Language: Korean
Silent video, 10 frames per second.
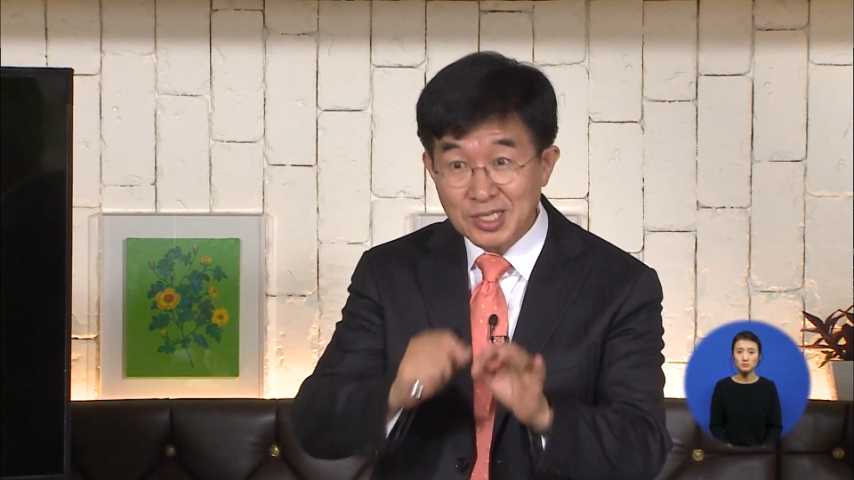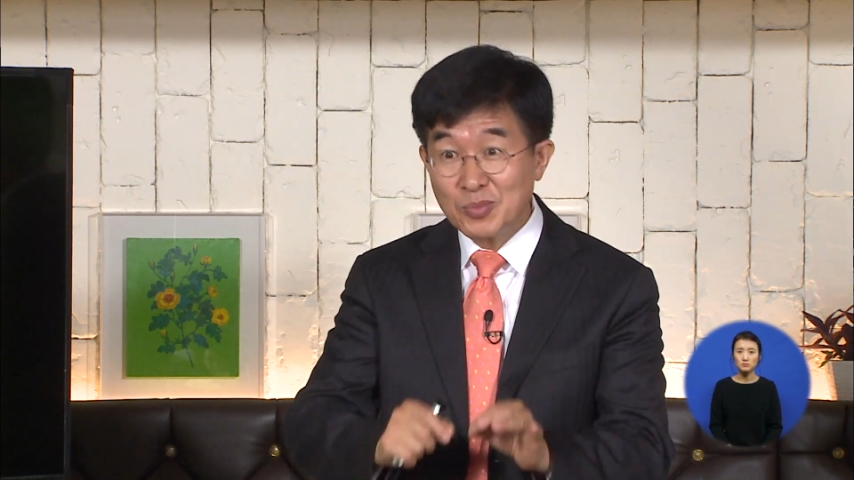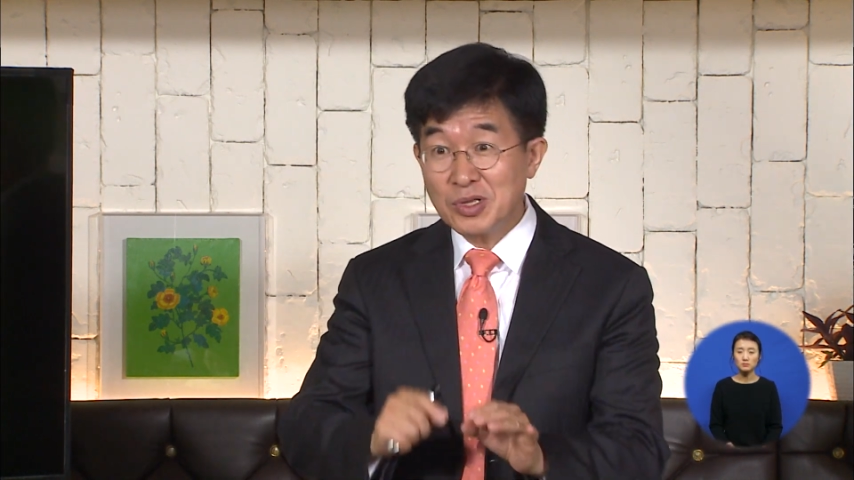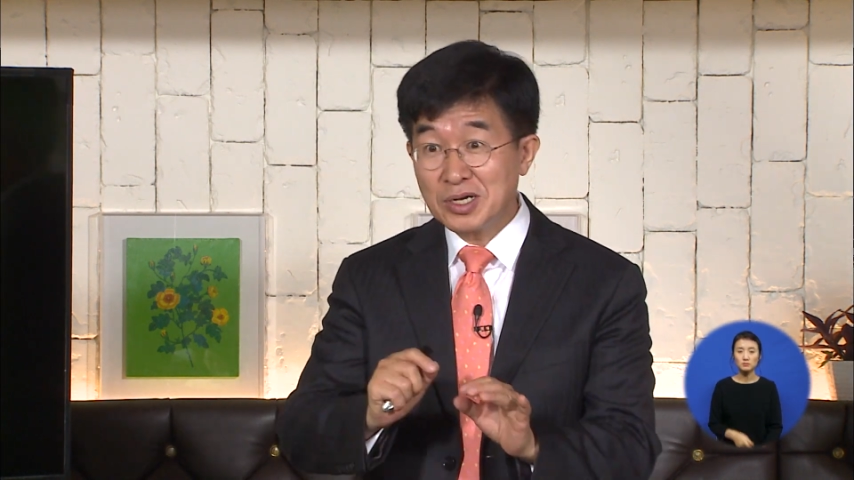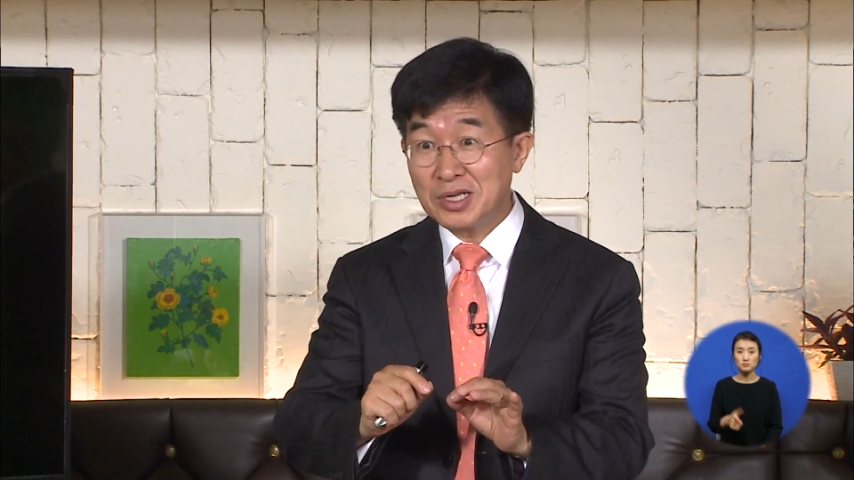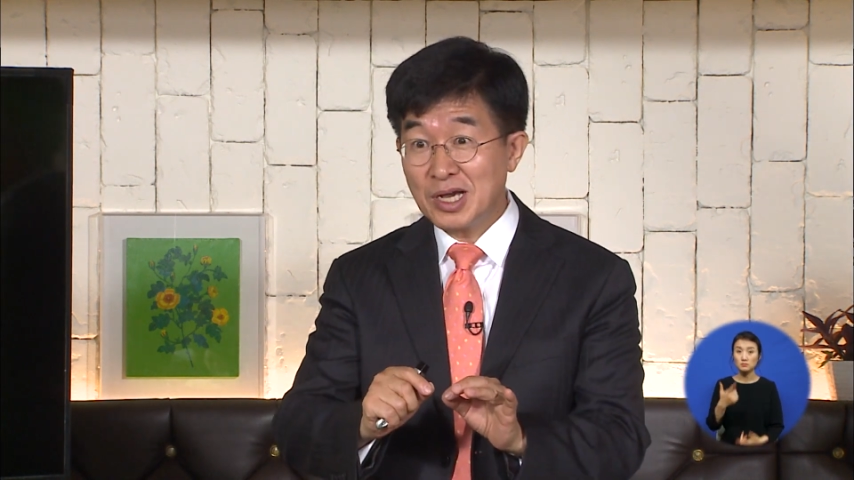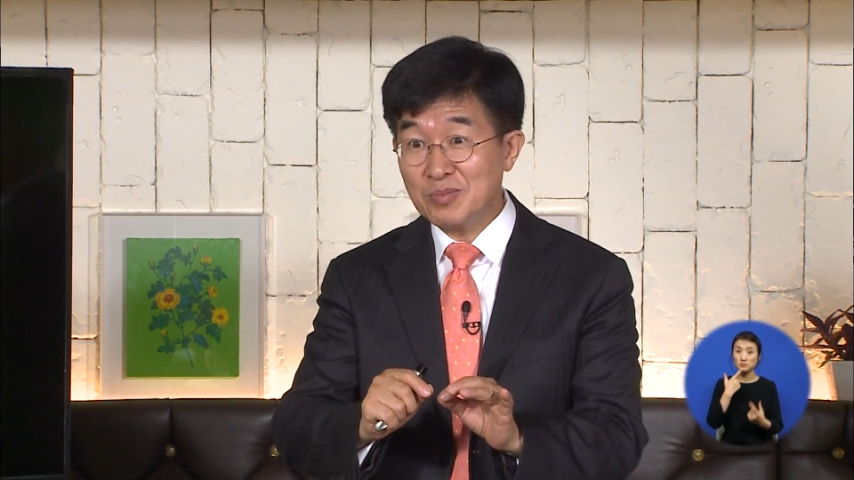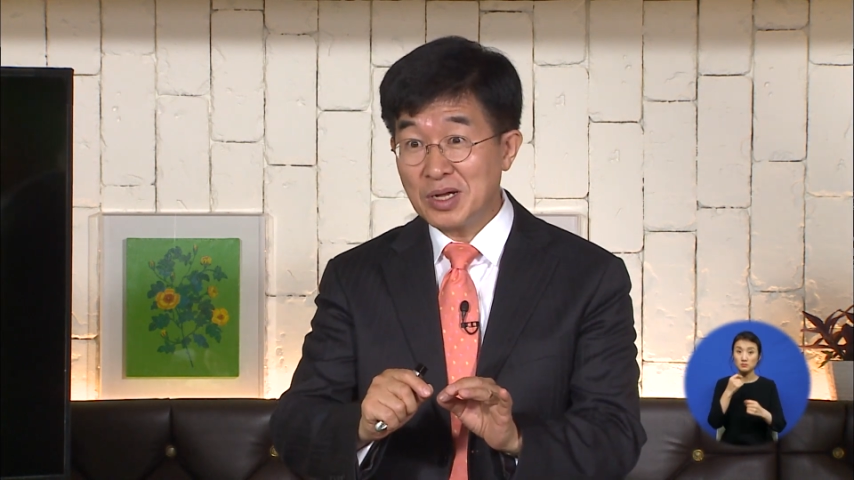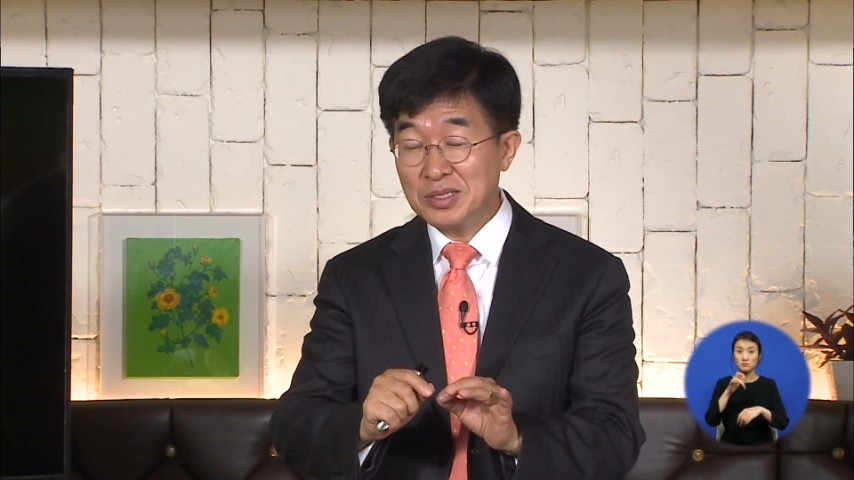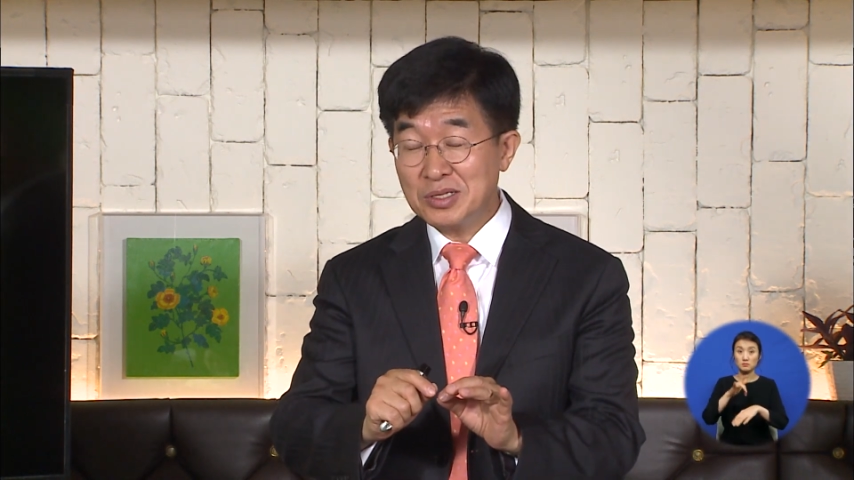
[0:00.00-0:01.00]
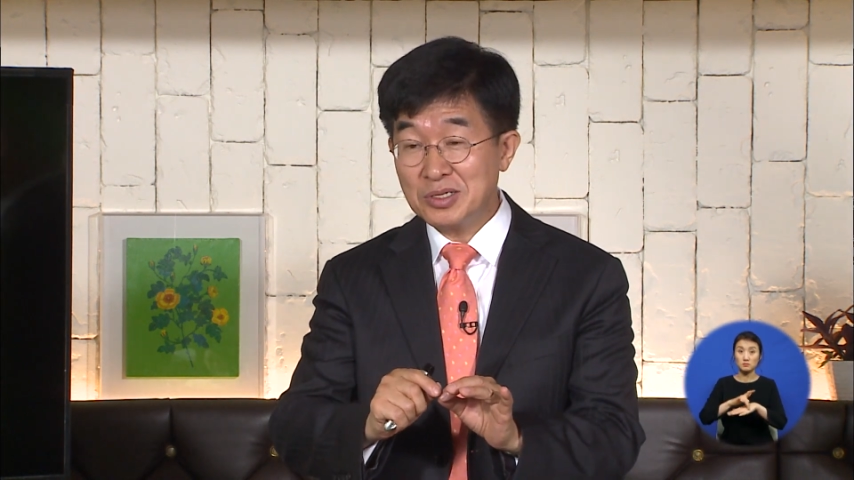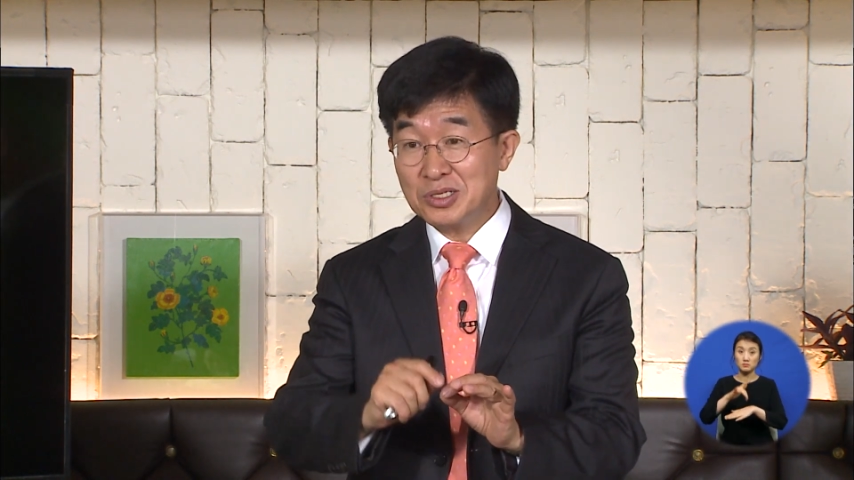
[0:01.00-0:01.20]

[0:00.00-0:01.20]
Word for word: 때문에 그 양반들은